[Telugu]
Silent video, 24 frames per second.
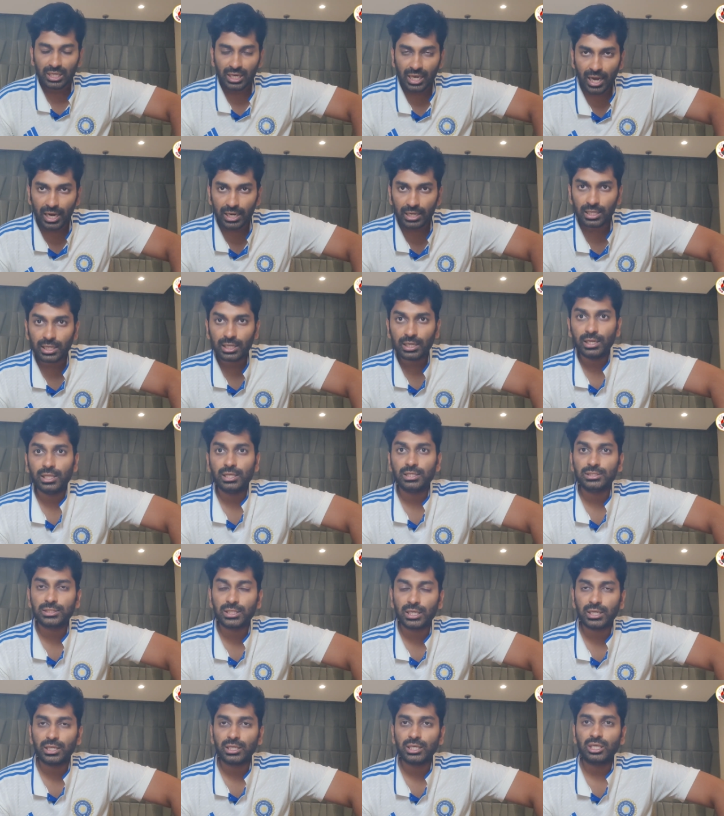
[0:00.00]
ఇలాంటి
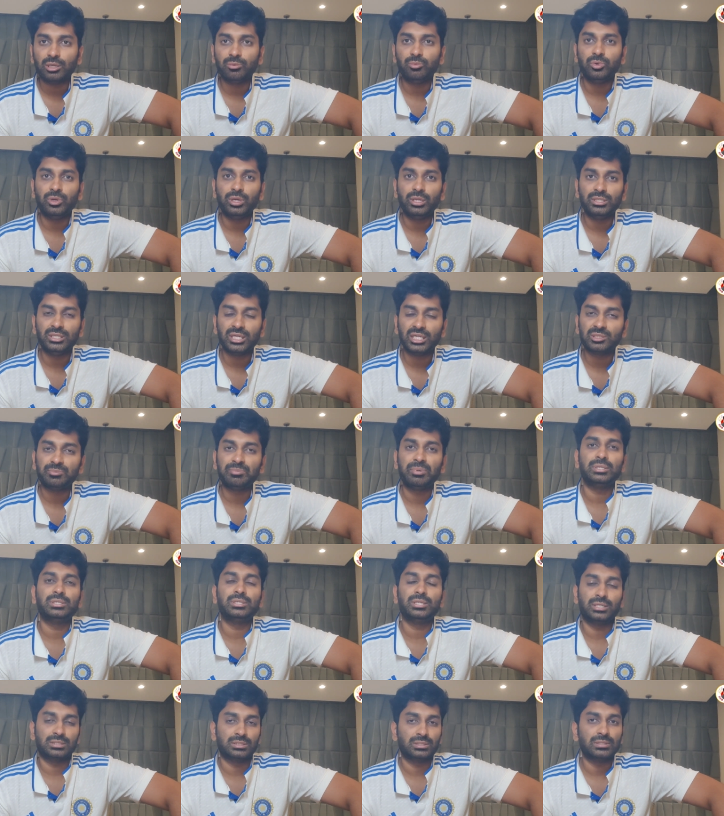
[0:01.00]
ఇన్నింగ్సే రికీ బూయ్ నుంచి
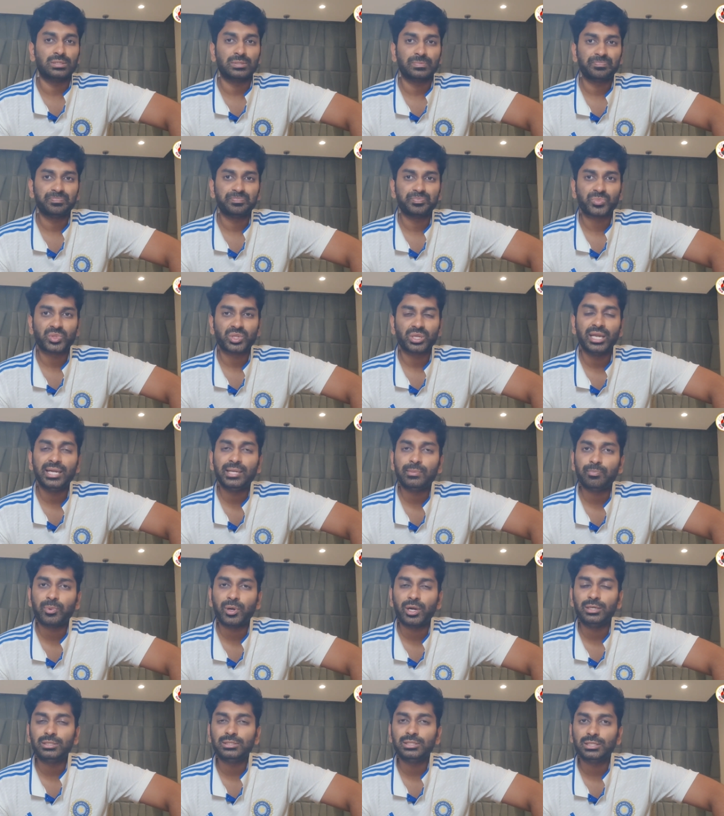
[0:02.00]
ఎక్స్పెక్ట్ చేస్తారు
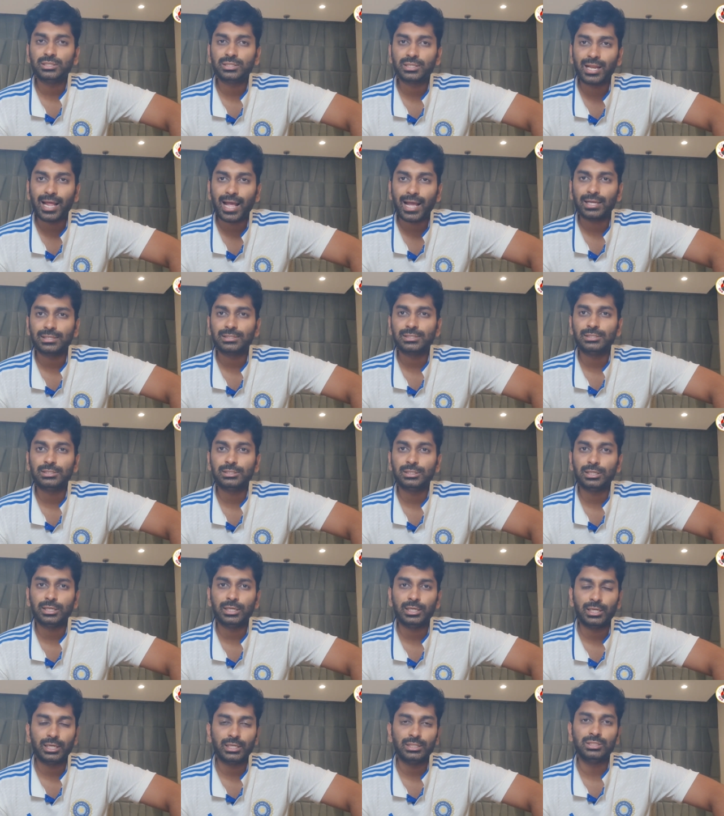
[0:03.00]
ఎయిట్ పాయింట్ సిక్స్ ల్యాక్స్ ఇచ్చి
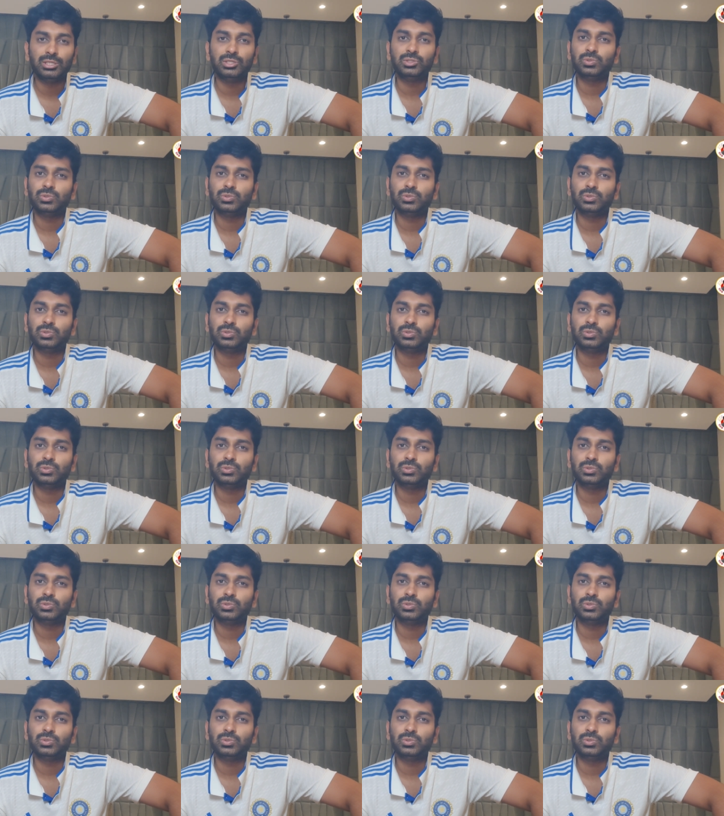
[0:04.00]
రిటైన్